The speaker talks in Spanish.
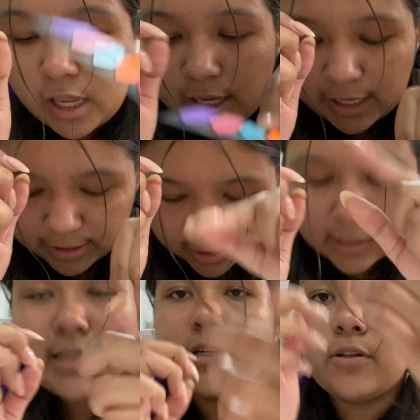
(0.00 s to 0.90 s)
Y
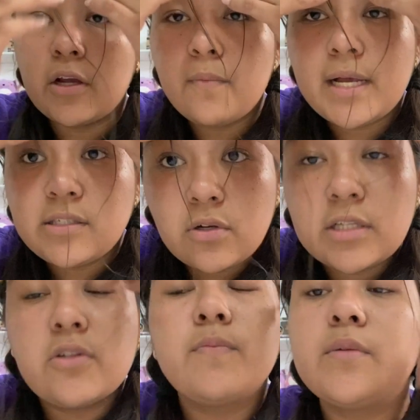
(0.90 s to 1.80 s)
les digo, tengo más con
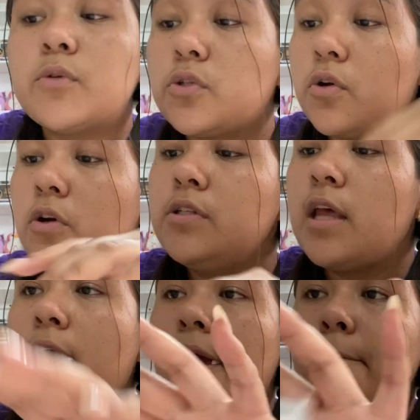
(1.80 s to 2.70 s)
esos mismos tonos.
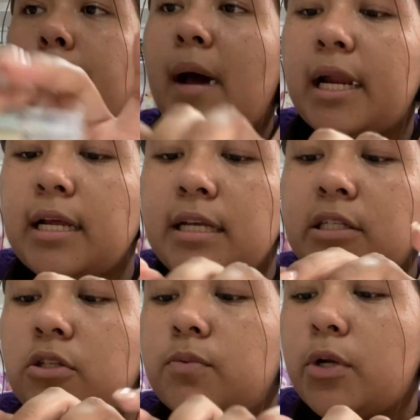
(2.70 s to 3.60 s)
Marca
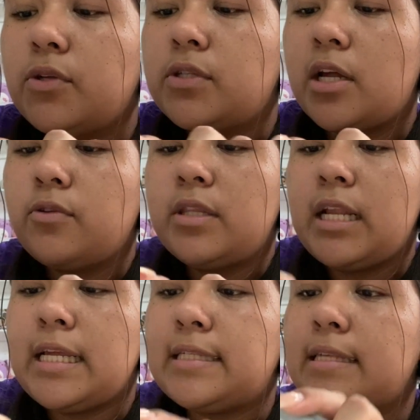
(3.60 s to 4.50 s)
textos voy a estar
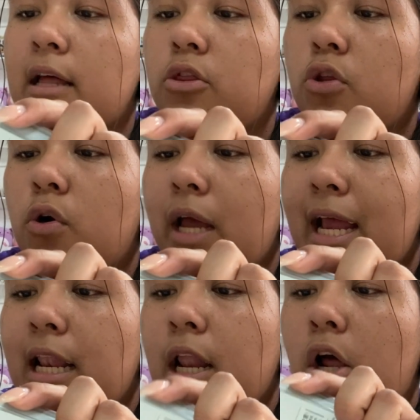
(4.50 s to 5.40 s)
utilizando
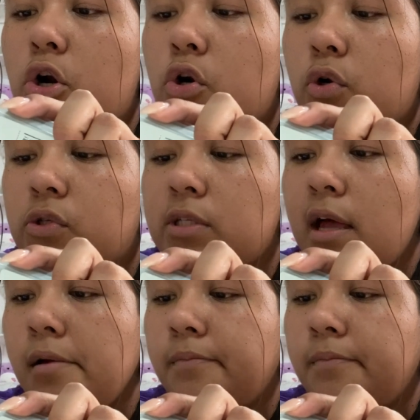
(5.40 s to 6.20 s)
el rosa.